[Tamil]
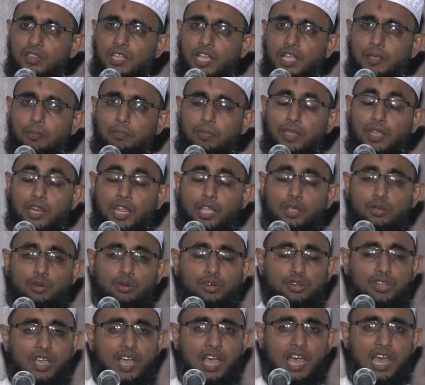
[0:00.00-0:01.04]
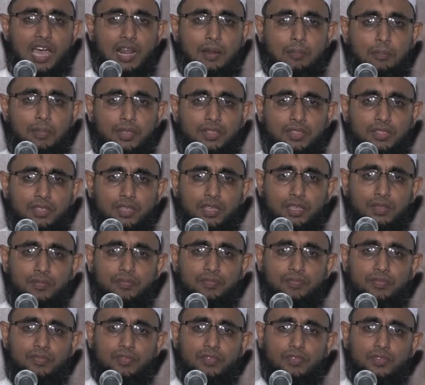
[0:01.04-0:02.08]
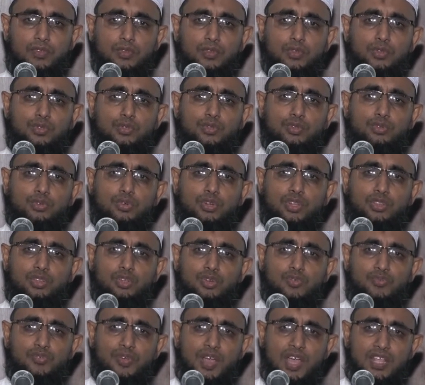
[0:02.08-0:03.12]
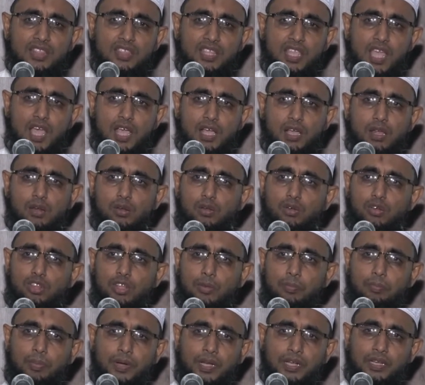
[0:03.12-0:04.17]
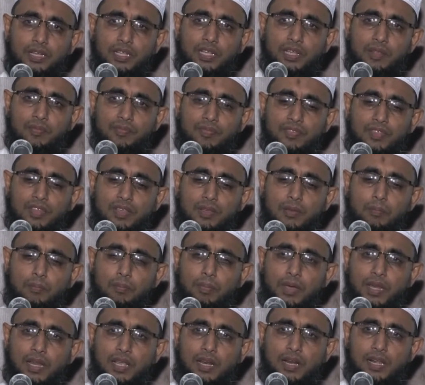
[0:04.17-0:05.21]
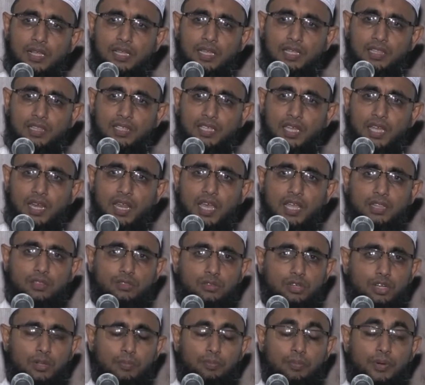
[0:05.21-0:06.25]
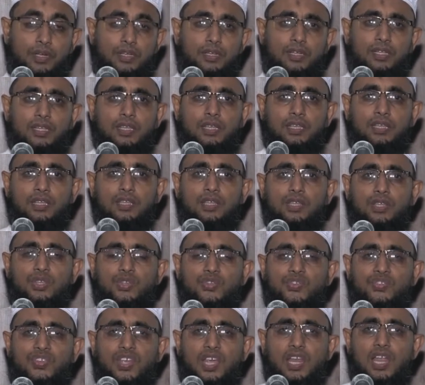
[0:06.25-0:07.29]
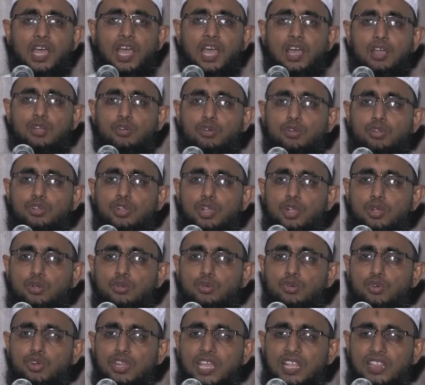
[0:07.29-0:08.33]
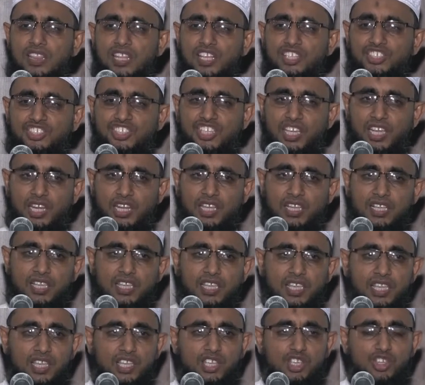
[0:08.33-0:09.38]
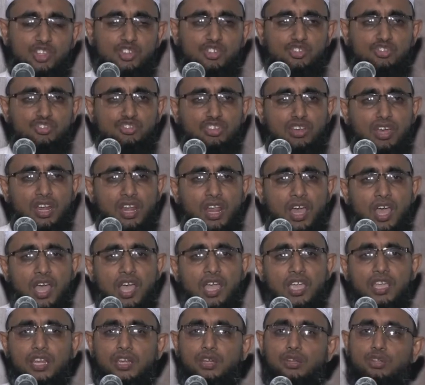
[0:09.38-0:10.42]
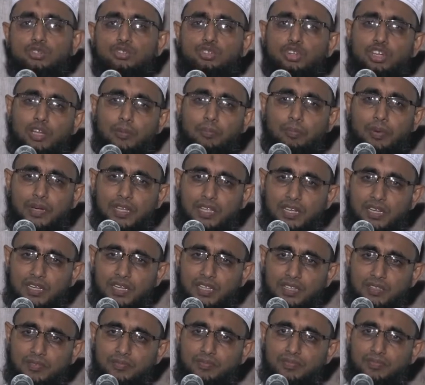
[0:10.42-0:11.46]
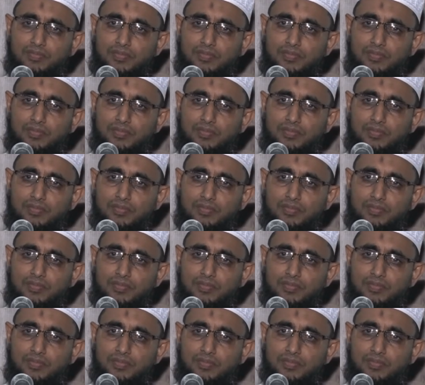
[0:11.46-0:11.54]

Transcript: தக்பீரை கொண்டு ஆரம்பித்து சூரத்துல் ஃபாத்தியாக்கள் ஓதப்பட்டு பல ரக்கத்துகளாக சொல்லப்பட்டு சலாம் கொடுக்கக்கூடிய அந்த ஷேலுக்கு சலா என்று சொல்லப்படுகின்றது